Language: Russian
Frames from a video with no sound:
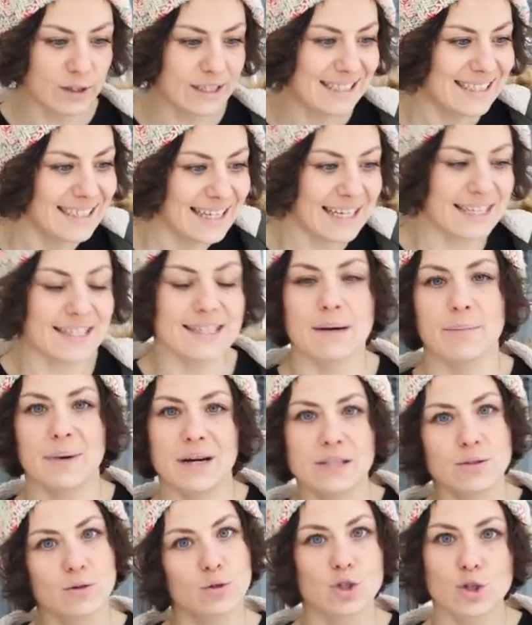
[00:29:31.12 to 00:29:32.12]
вот здесь на
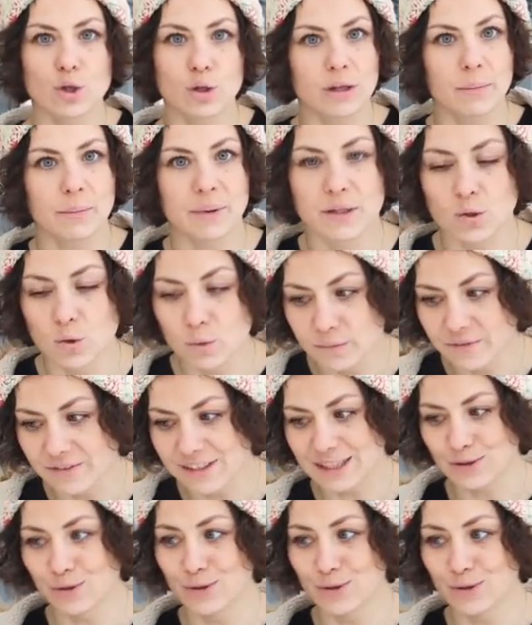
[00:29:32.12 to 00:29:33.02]
патио что-то придумывать.